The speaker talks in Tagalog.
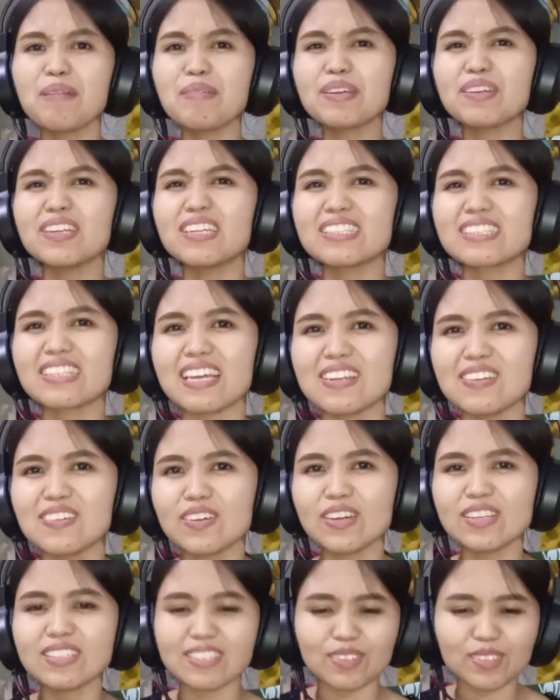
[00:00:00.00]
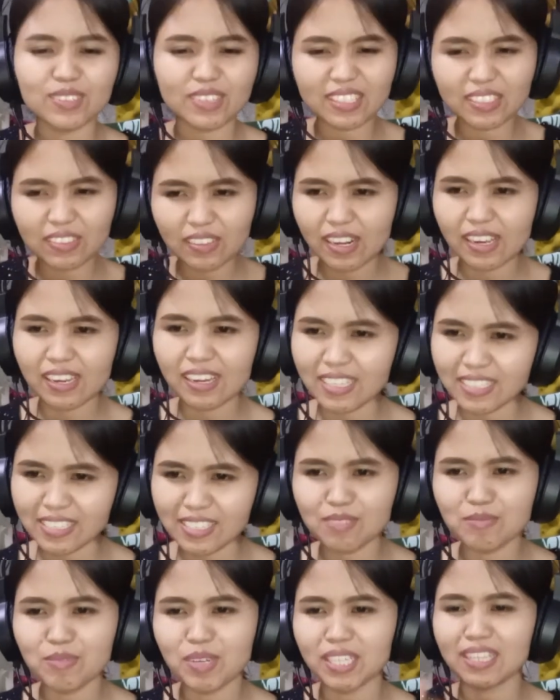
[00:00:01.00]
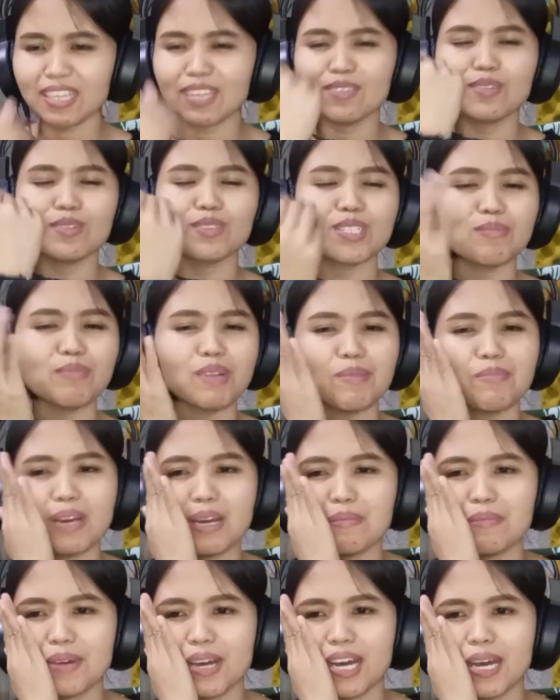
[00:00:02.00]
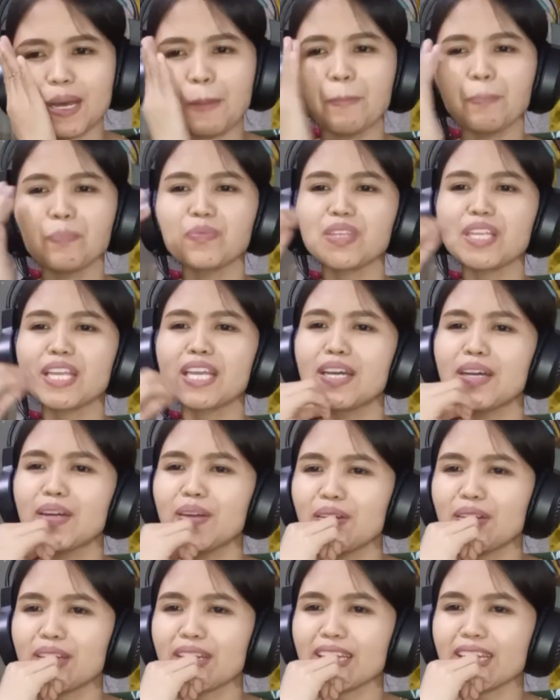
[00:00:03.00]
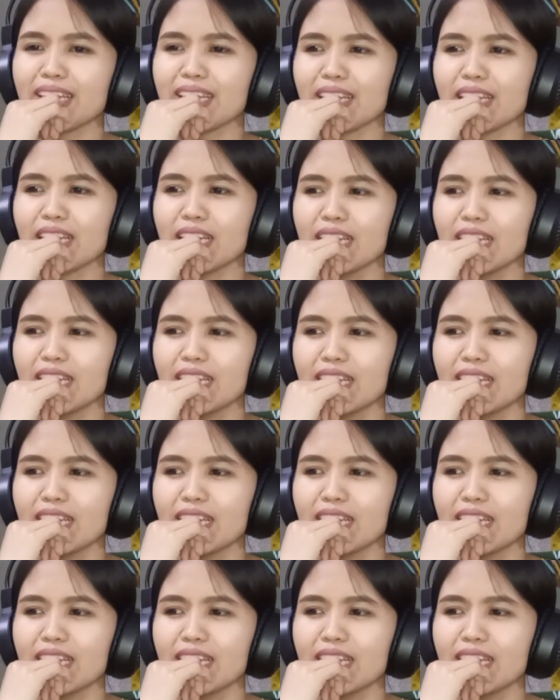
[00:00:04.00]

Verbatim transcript: Dami ko ng tanong. Oy, sagutin nyo na lang kasi yung mga tanong ko sa baba ba. Okay.